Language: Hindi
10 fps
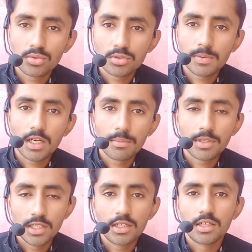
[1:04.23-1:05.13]
तो उस पर आप
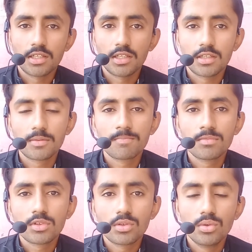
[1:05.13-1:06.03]
क्लिक करेंगे
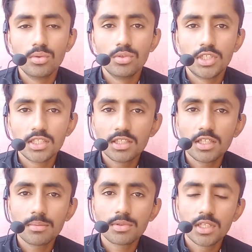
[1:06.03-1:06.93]
तो जैसे ही
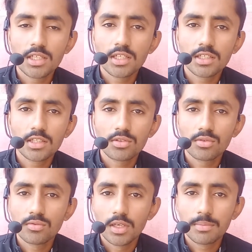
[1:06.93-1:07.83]
आप क्लिक करेंगे तो
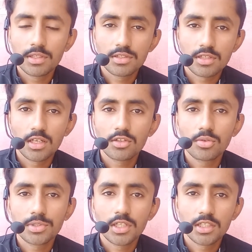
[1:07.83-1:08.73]
वहाँ पर इंस्टॉल का
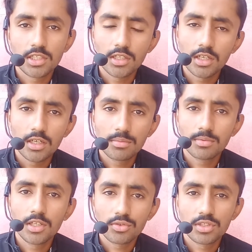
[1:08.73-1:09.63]
ऑप्शन आ जाएगा
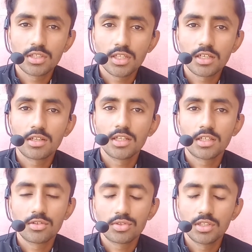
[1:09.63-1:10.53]
आपने उसे क्या करना है
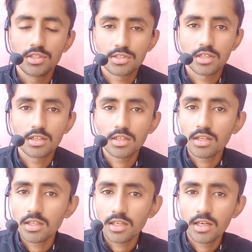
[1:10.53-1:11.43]
कि उसे इंस्टॉल कर
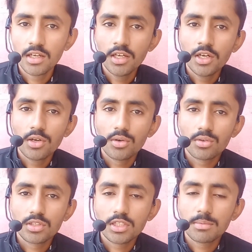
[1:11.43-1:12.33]
लेना है
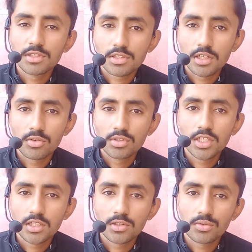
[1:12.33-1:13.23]
और जब इंस्टॉल हो
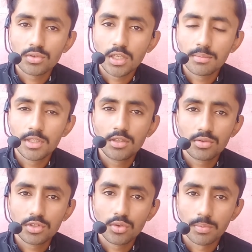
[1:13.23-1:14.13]
जाएगा तो आपने
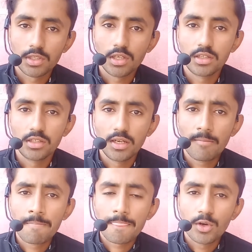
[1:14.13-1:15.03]
उसे ओपन कर लेना
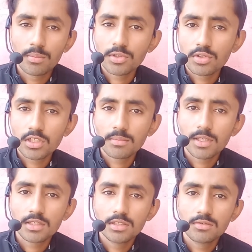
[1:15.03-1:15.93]
है ओपन होने के
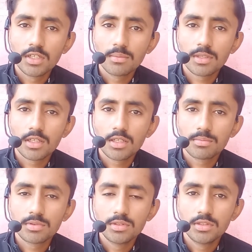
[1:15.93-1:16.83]
बाद वहाँ पर
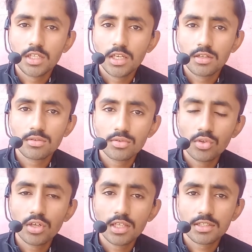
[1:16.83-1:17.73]
आपने
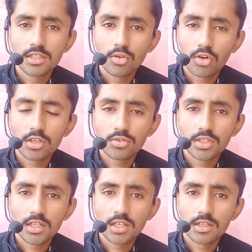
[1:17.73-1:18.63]
गूगल से लॉगिन हो
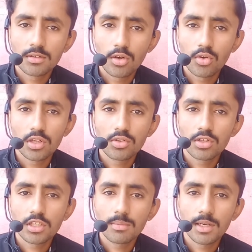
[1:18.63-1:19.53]
जाना है लॉगिन
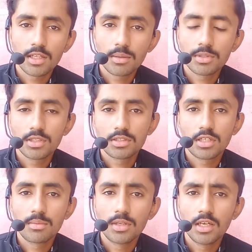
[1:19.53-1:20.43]
होने के बाद आपके
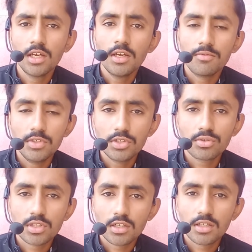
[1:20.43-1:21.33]
सामने
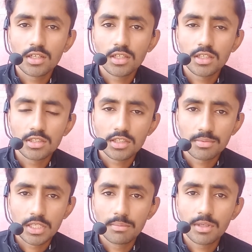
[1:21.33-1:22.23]
वीडियोस आने लगेंगी
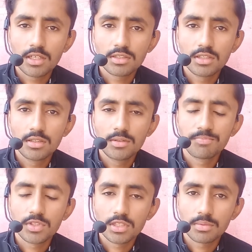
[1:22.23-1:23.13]
सब्सक्राइबर
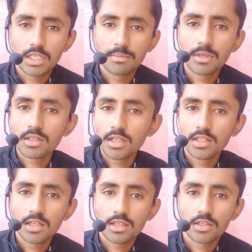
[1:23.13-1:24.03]
हासिल सब्सक्राइबर
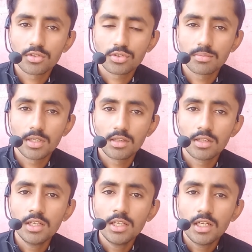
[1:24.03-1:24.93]
आने लगेंगे उसके बाद
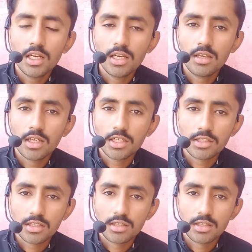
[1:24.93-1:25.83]

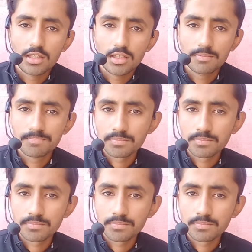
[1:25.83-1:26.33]
लाइक आने लगी